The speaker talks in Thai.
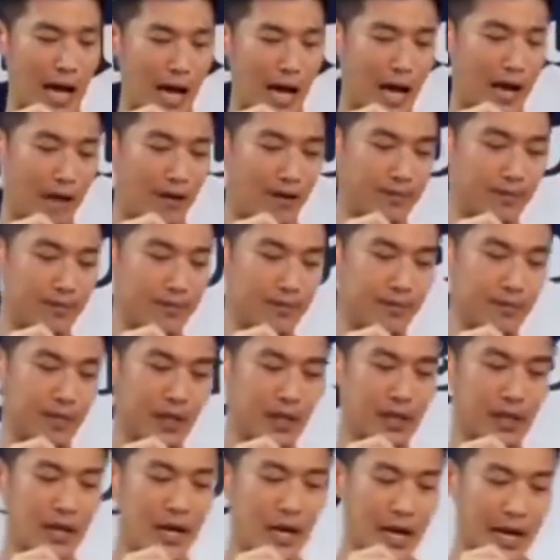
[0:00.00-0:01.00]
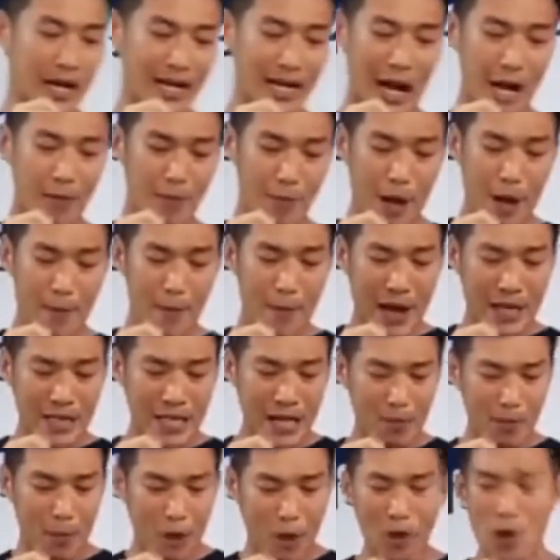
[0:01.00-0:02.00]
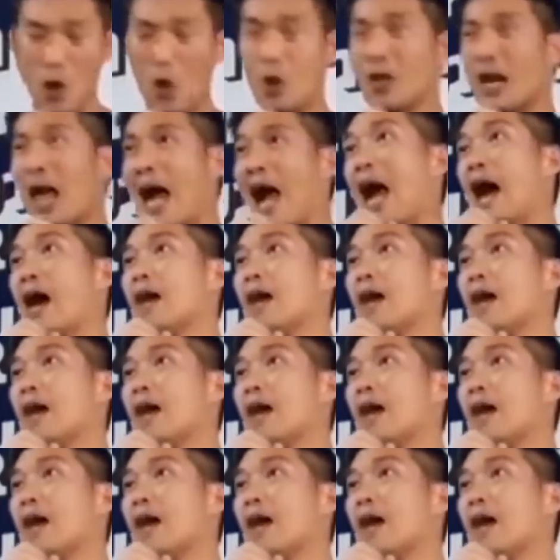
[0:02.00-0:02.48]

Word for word: ล่างการเปลี่ยนแปลงจากบนลงล่า